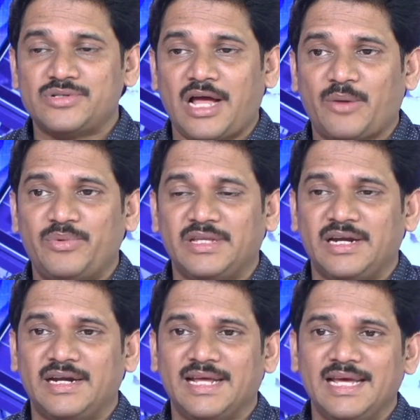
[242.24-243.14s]
కాకపోతే
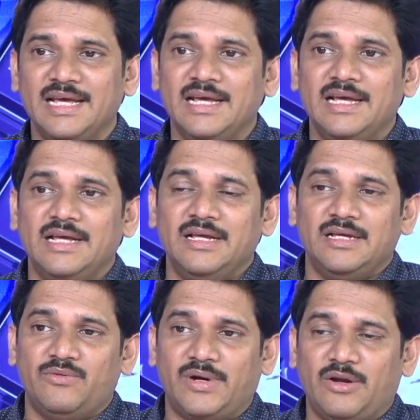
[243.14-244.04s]
ఏంటంటే
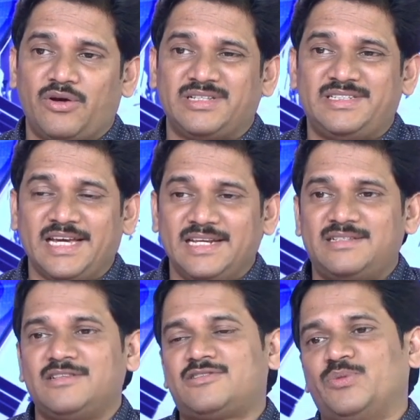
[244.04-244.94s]
వాళ్ళు ఒక చైన్
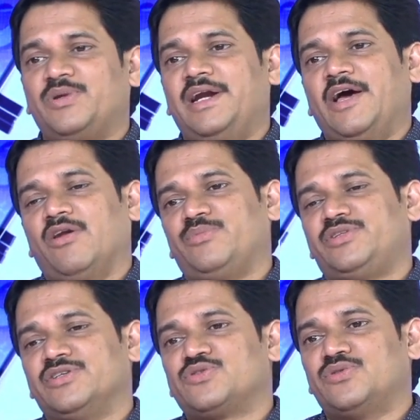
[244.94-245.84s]
సిస్టమ్ని డెవలప్
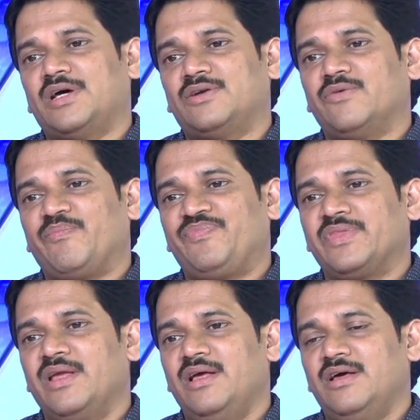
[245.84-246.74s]
చేసుకున్నారు
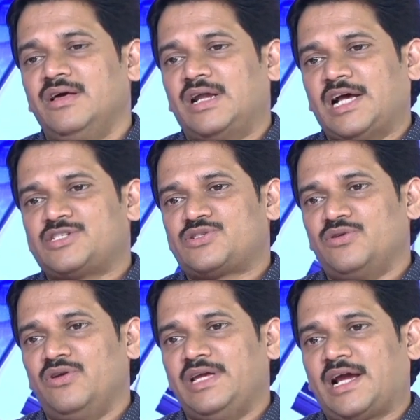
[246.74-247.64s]

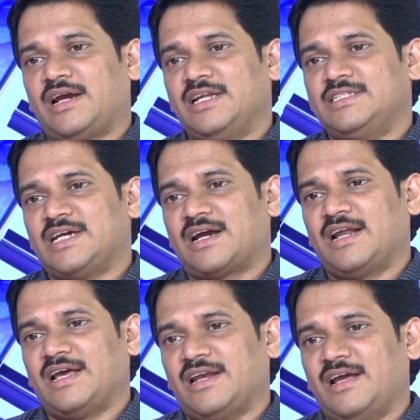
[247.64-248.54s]
రాష్ట్రంలో ఎక్కడి నుంచి
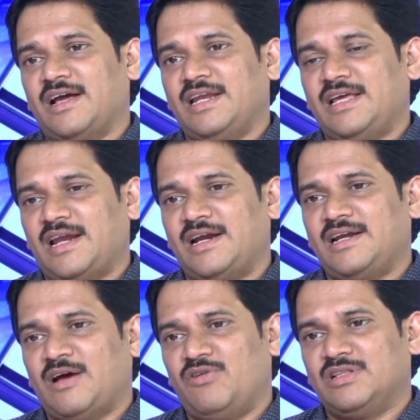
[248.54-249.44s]
ఎక్కడికైనా కానీ
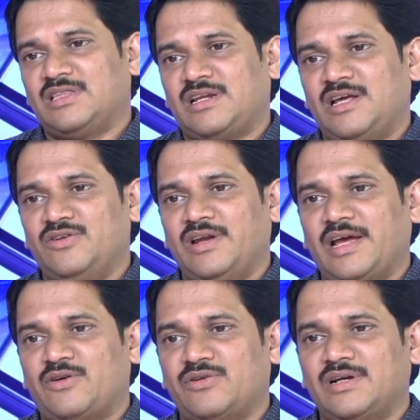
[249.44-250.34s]
ఎలాంటి అవాంతరాలు
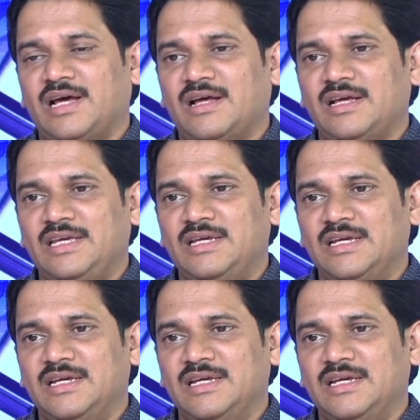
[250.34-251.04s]
లేకుండా ఈ